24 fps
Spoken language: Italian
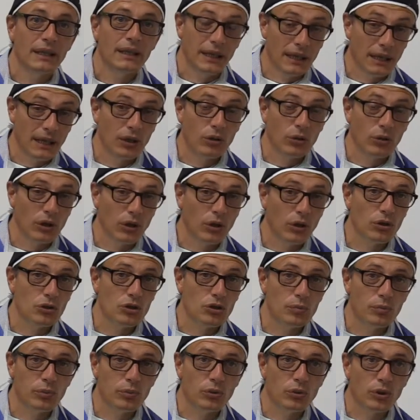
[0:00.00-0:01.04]
che ancora
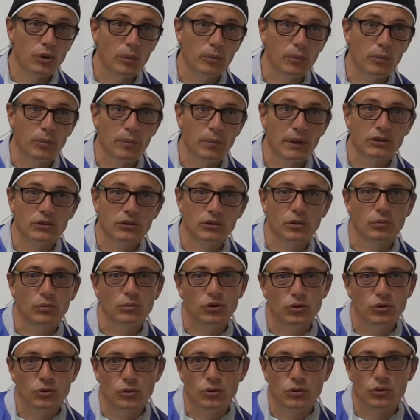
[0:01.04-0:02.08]
oggi purtroppo passano
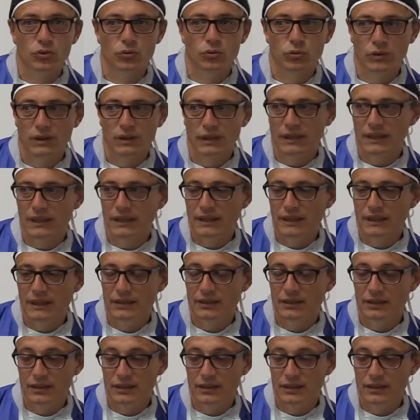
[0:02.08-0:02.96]
misconosciute